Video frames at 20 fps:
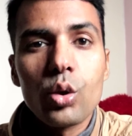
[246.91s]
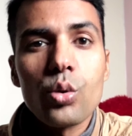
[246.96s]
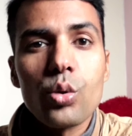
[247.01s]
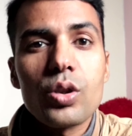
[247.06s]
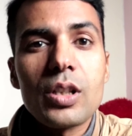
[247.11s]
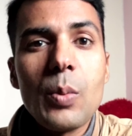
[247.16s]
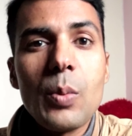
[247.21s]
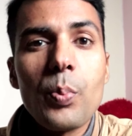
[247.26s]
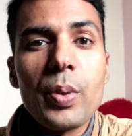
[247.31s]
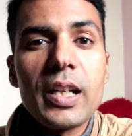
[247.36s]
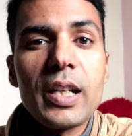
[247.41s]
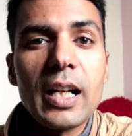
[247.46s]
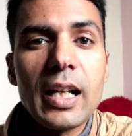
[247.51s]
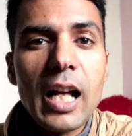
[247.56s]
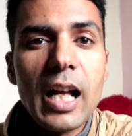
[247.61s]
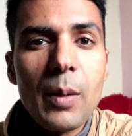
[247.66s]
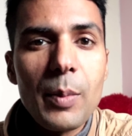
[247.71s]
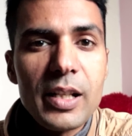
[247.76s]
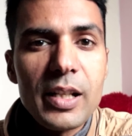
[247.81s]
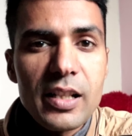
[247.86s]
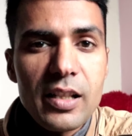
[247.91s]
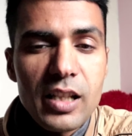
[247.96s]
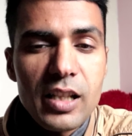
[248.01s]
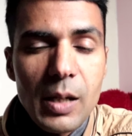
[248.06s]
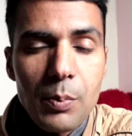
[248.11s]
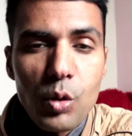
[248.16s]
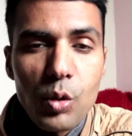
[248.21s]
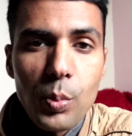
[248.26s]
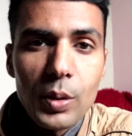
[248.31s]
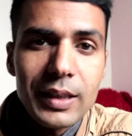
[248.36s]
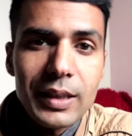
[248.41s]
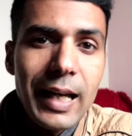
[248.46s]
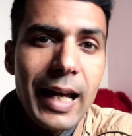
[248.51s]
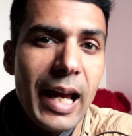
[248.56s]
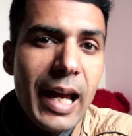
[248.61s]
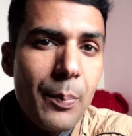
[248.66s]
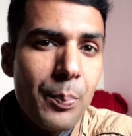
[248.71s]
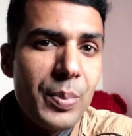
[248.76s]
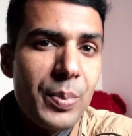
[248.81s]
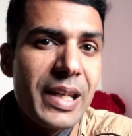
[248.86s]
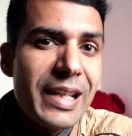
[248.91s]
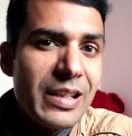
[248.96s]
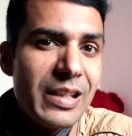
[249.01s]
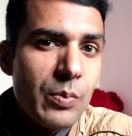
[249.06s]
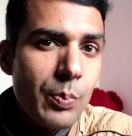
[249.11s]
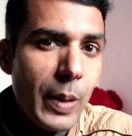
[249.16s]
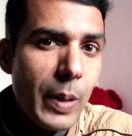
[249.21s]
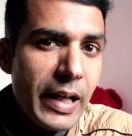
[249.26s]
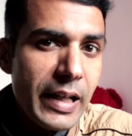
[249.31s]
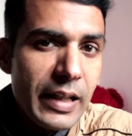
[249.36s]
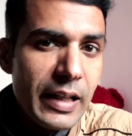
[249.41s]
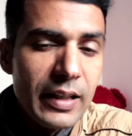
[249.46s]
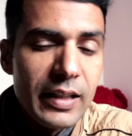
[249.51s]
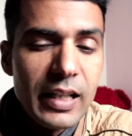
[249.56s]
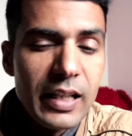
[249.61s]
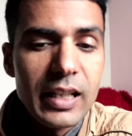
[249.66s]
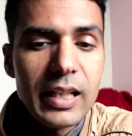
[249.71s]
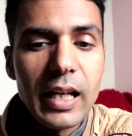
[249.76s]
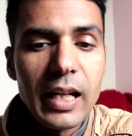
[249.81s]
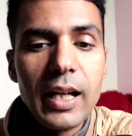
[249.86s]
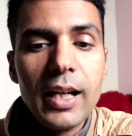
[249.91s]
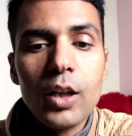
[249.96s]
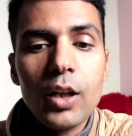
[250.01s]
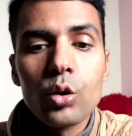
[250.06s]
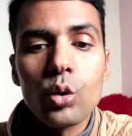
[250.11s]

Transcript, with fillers: तो उस कंपनी का नाम है जैसे कि आपको पता है हैप्पीएस्ट माइंड ठीक है